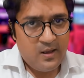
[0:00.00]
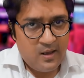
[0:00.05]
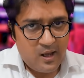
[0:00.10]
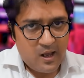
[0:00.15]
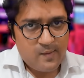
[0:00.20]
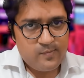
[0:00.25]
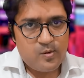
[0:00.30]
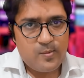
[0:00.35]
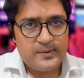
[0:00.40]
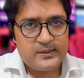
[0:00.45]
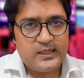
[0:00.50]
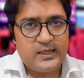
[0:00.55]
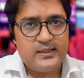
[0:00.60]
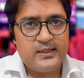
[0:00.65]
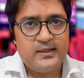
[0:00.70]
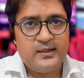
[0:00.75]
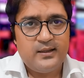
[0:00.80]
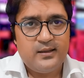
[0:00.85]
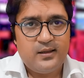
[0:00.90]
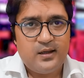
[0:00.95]
आपको बता
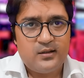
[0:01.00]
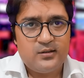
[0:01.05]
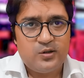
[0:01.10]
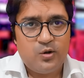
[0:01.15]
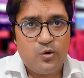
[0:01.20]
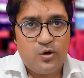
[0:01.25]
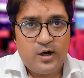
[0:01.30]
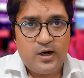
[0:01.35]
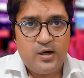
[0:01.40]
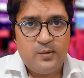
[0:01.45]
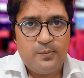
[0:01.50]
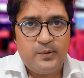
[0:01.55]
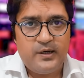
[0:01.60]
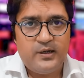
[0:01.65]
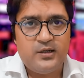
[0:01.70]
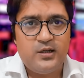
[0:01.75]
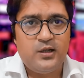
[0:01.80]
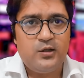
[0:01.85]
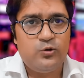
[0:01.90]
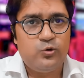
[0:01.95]
दें कि लखनऊ
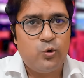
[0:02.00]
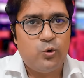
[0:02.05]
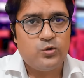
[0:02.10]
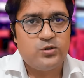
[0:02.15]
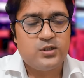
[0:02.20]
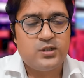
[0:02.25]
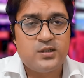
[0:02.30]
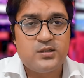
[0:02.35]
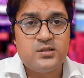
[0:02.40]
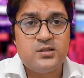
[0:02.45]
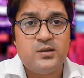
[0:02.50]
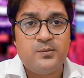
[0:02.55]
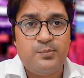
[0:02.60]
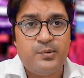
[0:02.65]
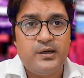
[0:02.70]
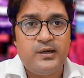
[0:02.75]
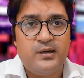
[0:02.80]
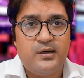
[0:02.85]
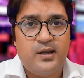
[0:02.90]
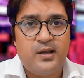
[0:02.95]
खंडपीठ की दो सदस्यीय
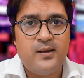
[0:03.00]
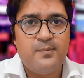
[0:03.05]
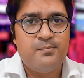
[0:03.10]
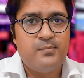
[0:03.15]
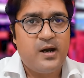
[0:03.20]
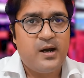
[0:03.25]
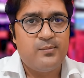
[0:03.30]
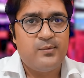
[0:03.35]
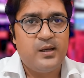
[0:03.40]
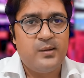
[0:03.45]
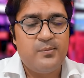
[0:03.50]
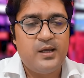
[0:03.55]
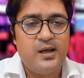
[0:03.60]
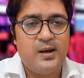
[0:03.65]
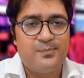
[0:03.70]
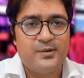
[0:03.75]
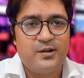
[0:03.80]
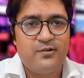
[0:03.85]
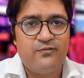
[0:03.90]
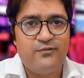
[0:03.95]
पीठ ने मामले में
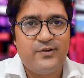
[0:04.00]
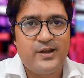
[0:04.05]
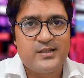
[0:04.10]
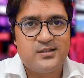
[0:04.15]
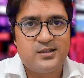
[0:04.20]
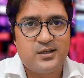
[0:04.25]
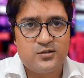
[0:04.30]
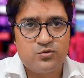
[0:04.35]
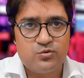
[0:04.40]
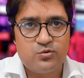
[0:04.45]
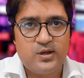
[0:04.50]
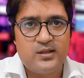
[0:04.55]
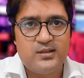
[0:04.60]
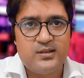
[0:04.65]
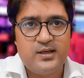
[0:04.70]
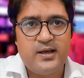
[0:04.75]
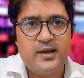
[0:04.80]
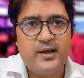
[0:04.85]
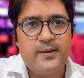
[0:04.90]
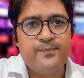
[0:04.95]
अपना फैसला सुना
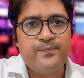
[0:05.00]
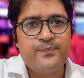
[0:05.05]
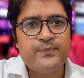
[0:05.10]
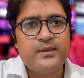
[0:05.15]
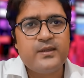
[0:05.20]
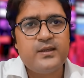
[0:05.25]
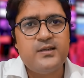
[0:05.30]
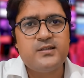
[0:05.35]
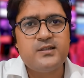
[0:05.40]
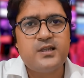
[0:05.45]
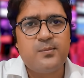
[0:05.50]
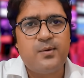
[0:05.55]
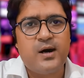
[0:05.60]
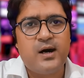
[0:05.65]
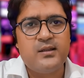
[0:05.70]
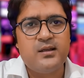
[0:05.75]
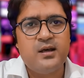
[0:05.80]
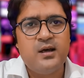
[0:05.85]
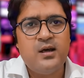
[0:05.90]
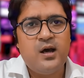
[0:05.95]
दिया है इसके
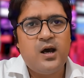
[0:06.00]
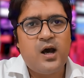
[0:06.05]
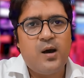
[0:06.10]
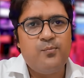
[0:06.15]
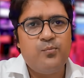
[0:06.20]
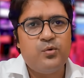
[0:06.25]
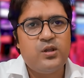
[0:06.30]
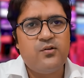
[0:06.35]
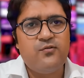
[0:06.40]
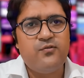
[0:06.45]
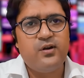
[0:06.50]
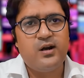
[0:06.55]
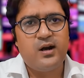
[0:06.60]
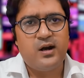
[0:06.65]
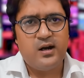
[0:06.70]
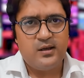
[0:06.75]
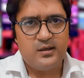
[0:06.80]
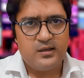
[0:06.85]
बाद अब मुनव्वर राणा